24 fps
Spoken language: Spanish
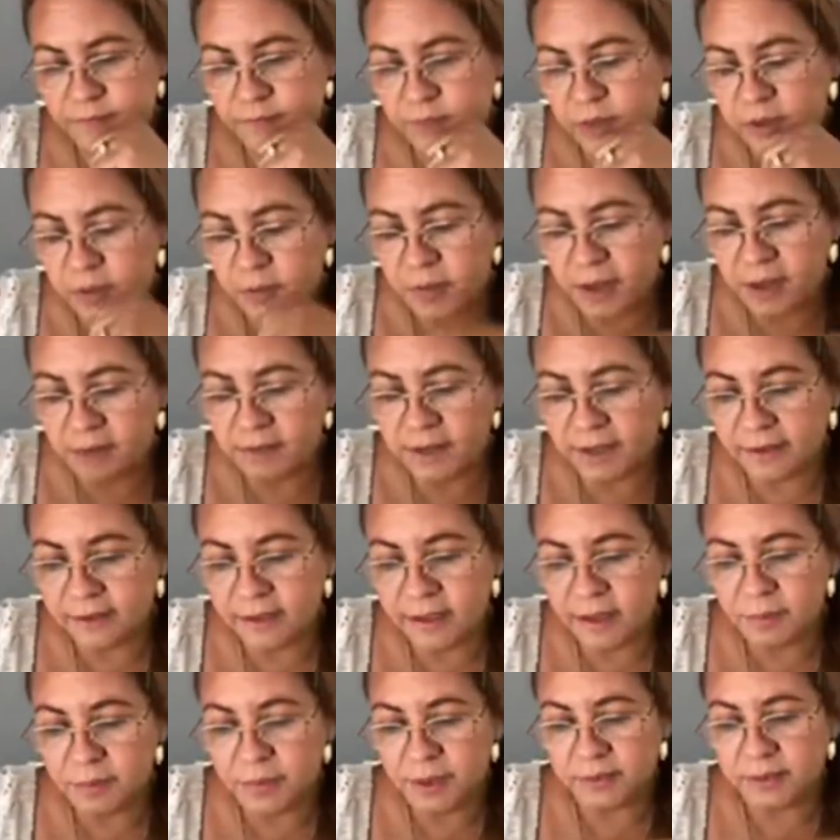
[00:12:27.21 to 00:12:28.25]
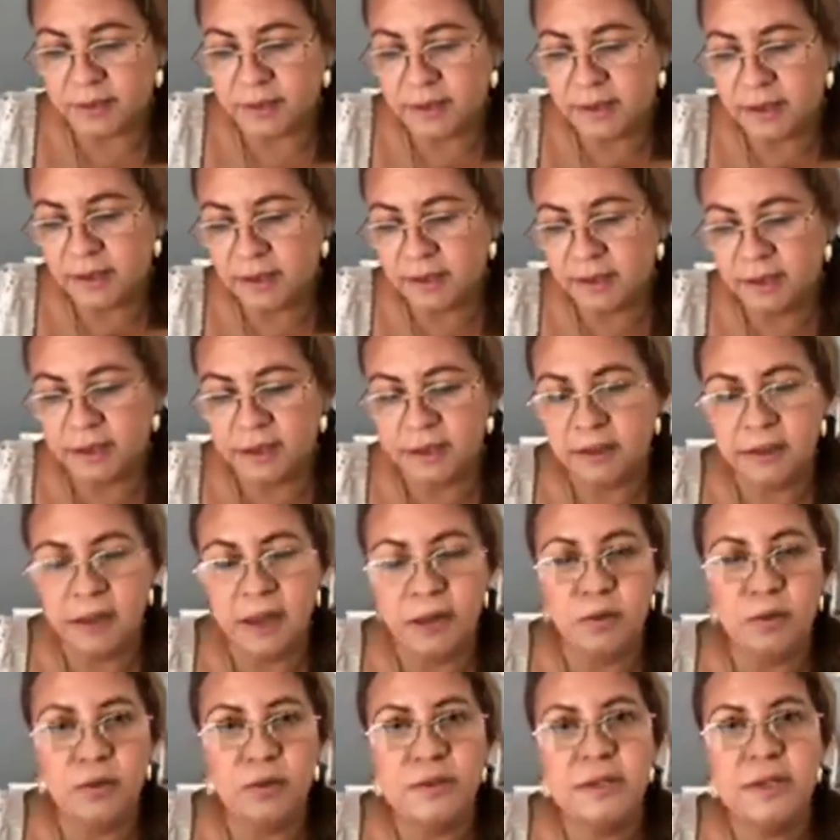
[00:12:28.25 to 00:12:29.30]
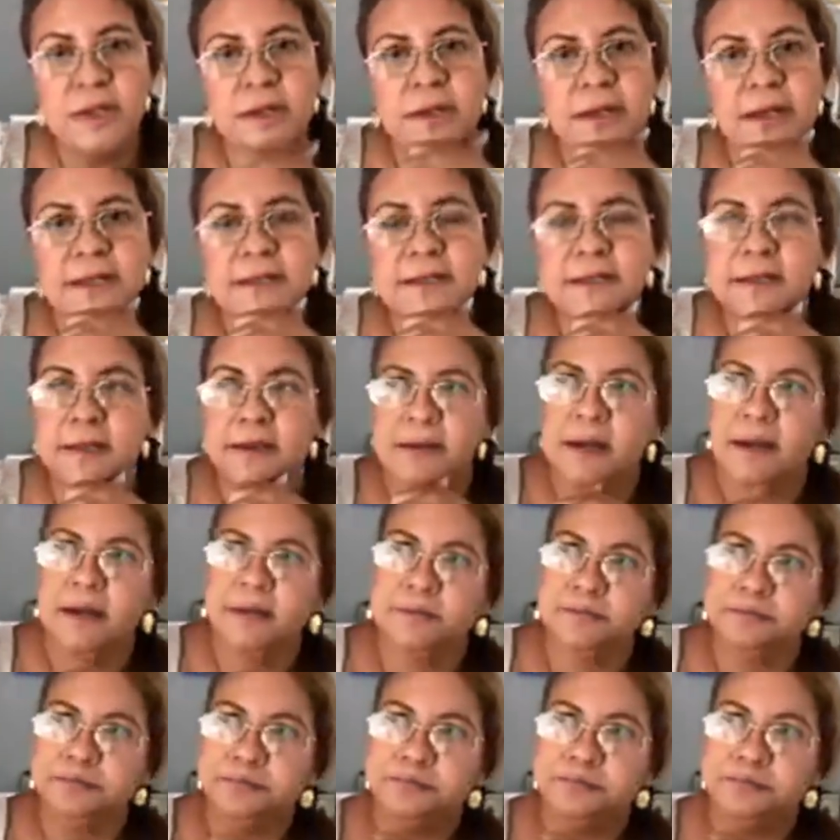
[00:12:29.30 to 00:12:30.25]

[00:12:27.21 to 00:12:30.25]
Bueno, vamos a hablar de la parte que la angustia y la ansiedad.